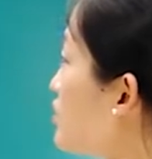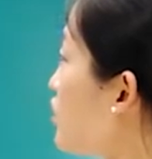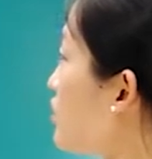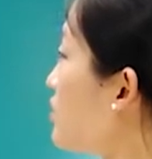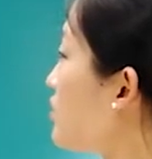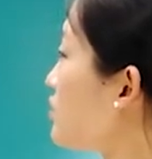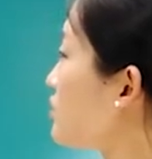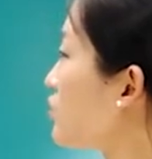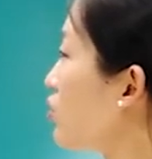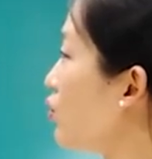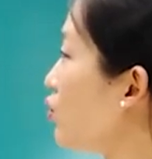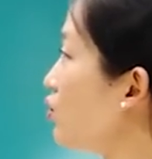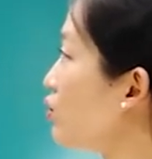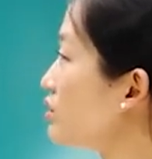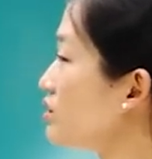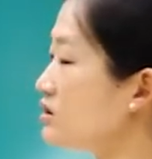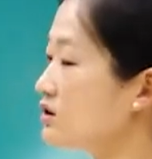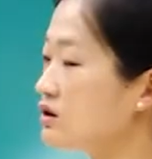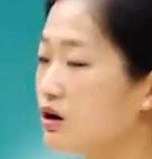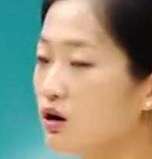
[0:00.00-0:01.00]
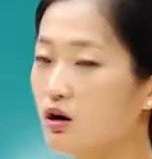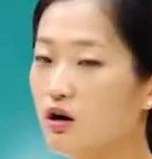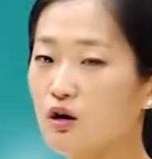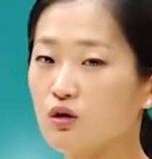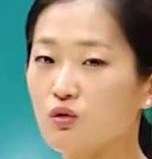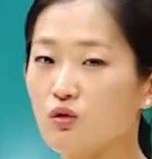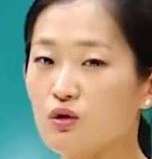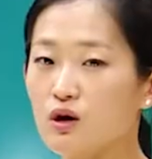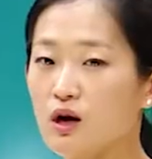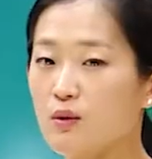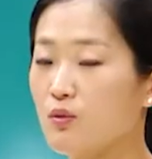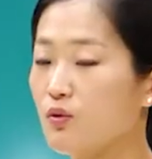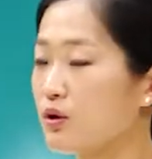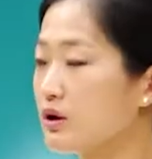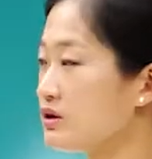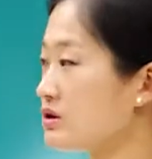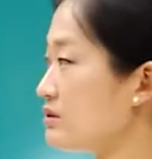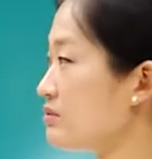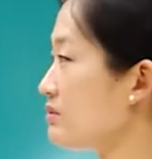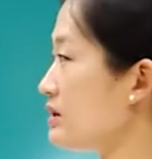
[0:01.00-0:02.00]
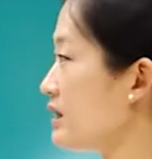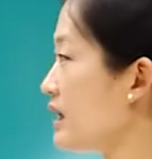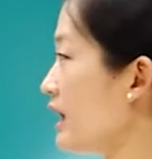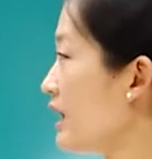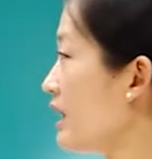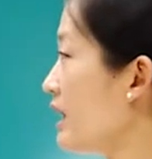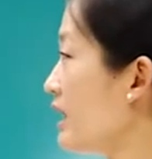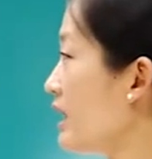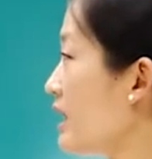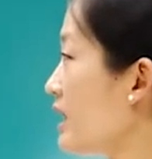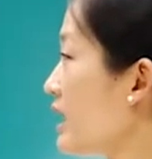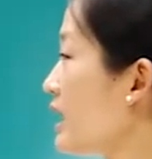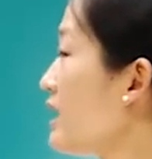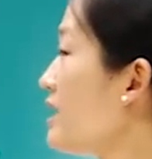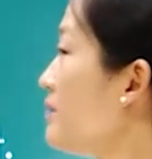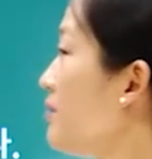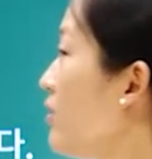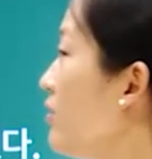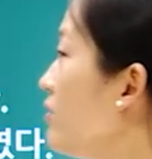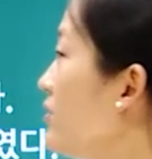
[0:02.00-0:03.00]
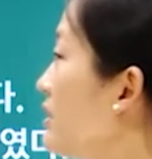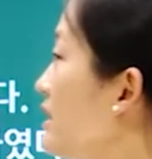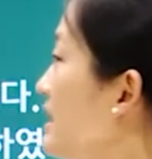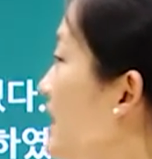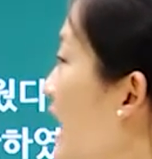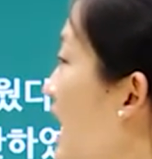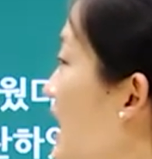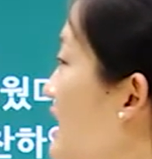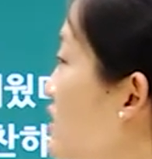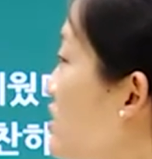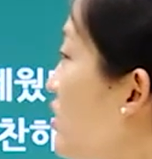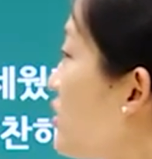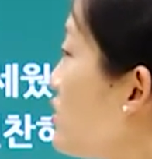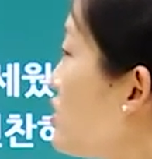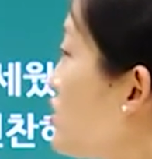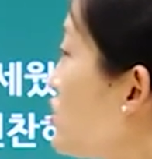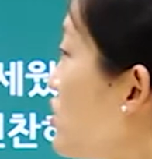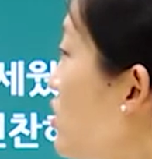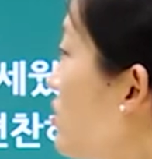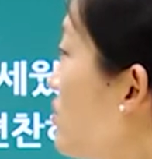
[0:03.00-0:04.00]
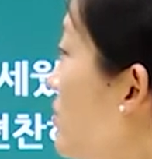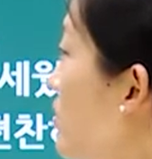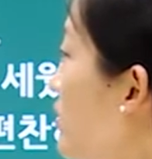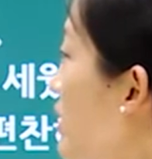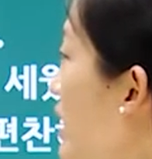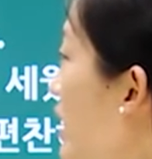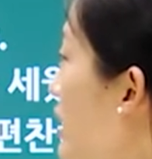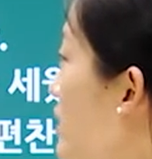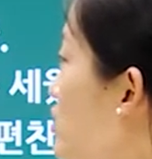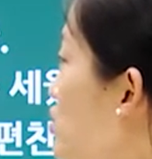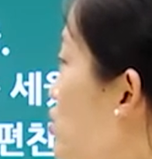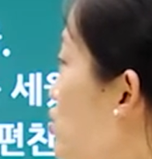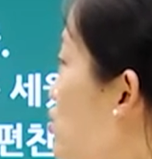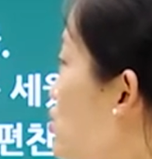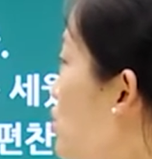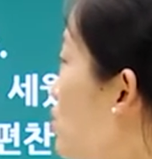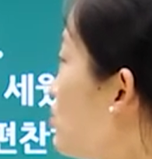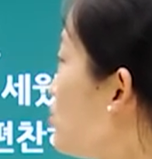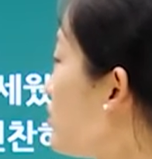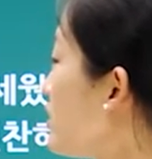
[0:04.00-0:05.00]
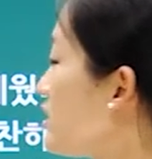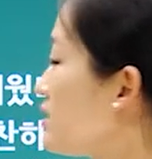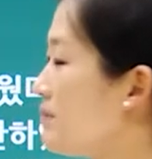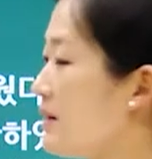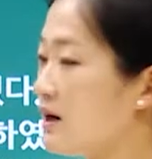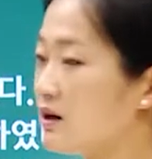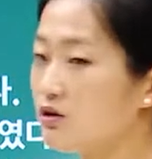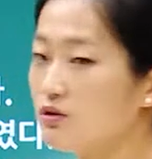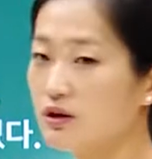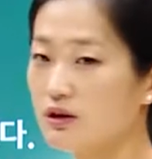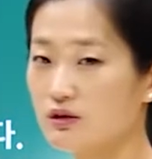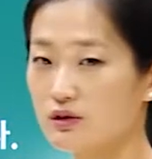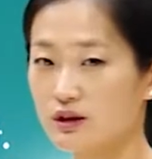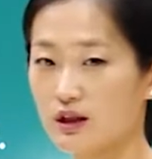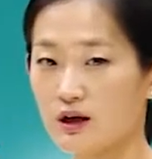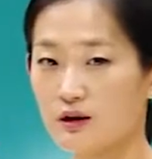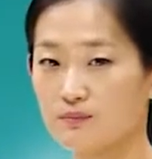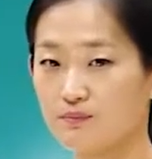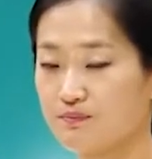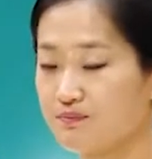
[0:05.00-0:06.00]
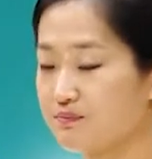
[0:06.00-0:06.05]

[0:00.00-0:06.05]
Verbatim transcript: 설명으로 옳은 거 골라보겠습니다. 1번, 나선정벌에 조총 부대를 파견하였다.